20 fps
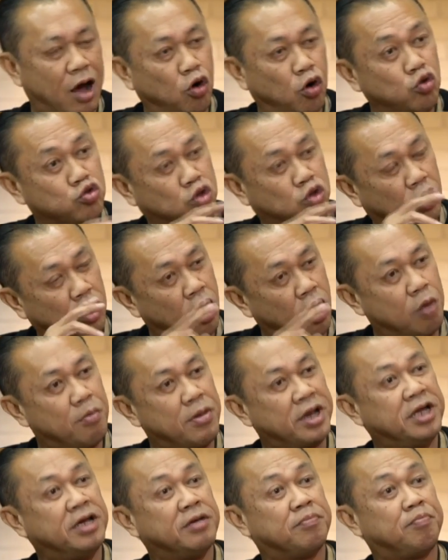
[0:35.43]
เขาทดลอง
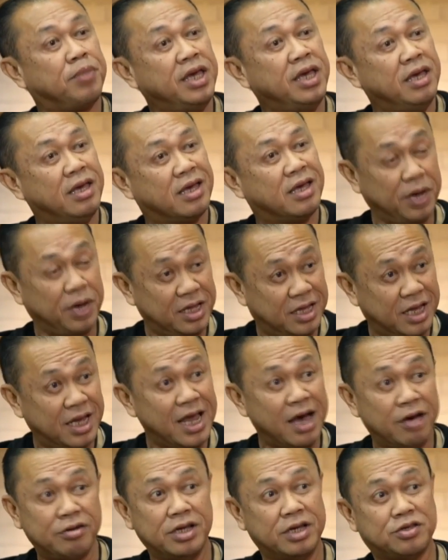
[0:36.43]
มา 1 ปี ปีที่
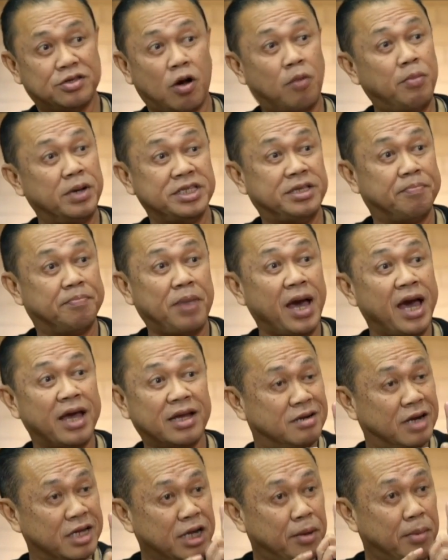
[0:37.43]
แล้วเนี่ย
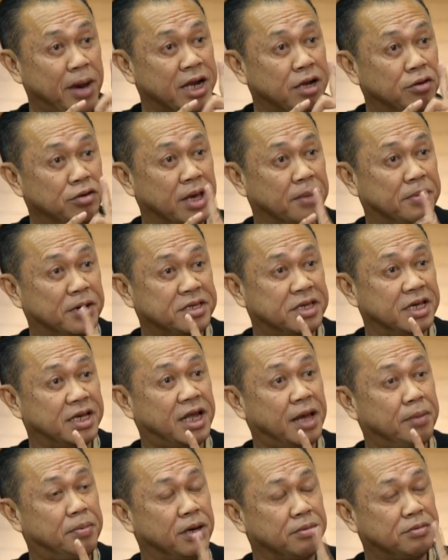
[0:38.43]
2018 รัฐบาลเขาเก็บภาษี
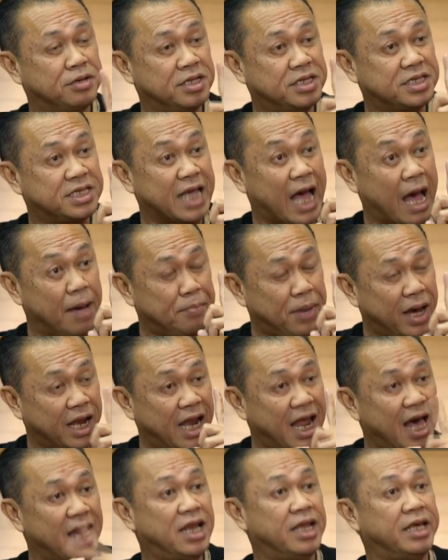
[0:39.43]
ได้เพิ่มขึ้น
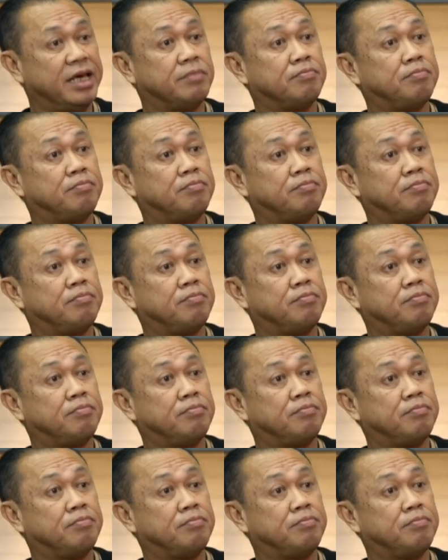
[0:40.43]
3,000 ล้านเหรี